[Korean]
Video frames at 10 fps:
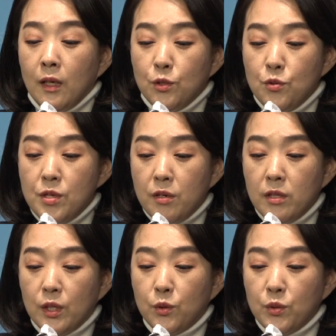윤석열
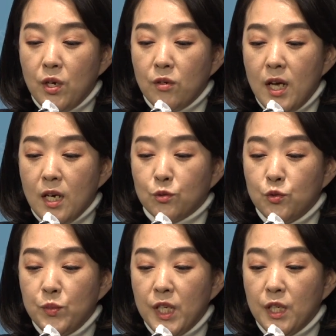대통령과
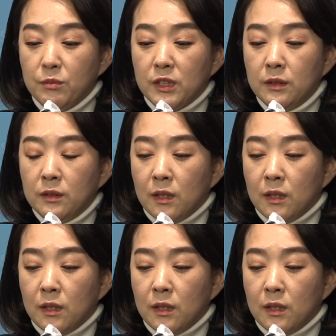국민의힘은